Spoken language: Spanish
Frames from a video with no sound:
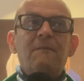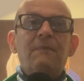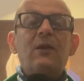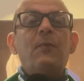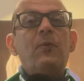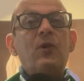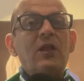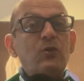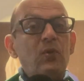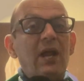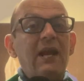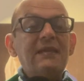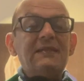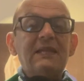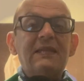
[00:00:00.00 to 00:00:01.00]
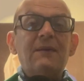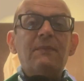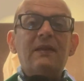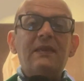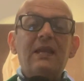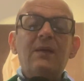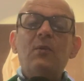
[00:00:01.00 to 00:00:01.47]
pero por naturaleza
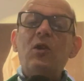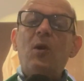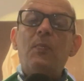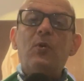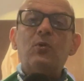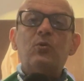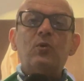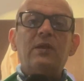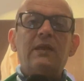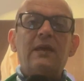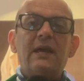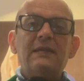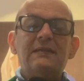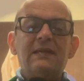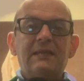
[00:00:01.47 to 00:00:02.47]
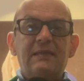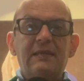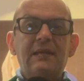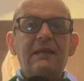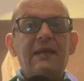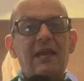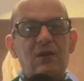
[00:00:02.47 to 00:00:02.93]
también tenemos la oportunidad de
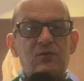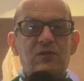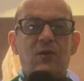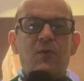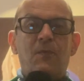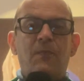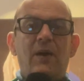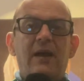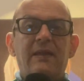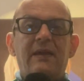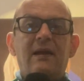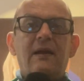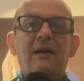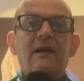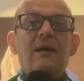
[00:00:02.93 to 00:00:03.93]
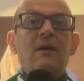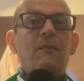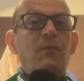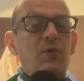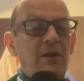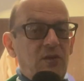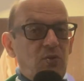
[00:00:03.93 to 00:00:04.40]
sentir que Él nos acompaña.
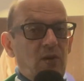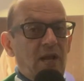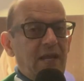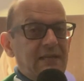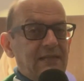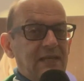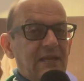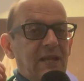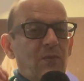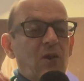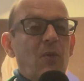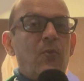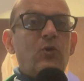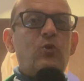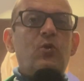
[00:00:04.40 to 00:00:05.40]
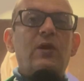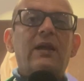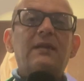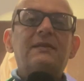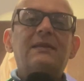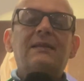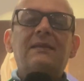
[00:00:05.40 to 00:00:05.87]
Por naturaleza tenemos la oportunidad
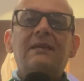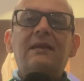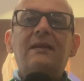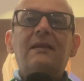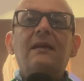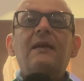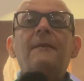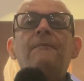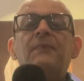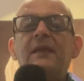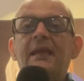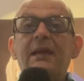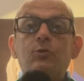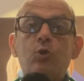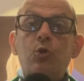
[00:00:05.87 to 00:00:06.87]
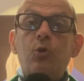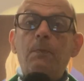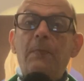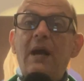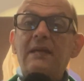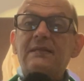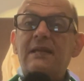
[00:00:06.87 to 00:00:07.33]
de sentir que todo
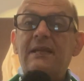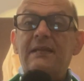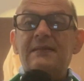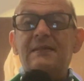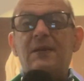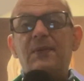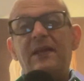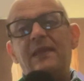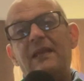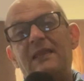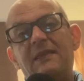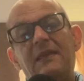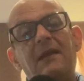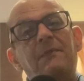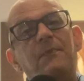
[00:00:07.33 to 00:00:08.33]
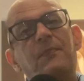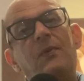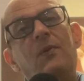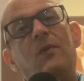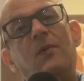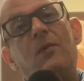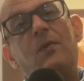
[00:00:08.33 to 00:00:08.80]
pasa en esta vida. El
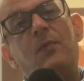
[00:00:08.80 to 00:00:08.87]
tiempo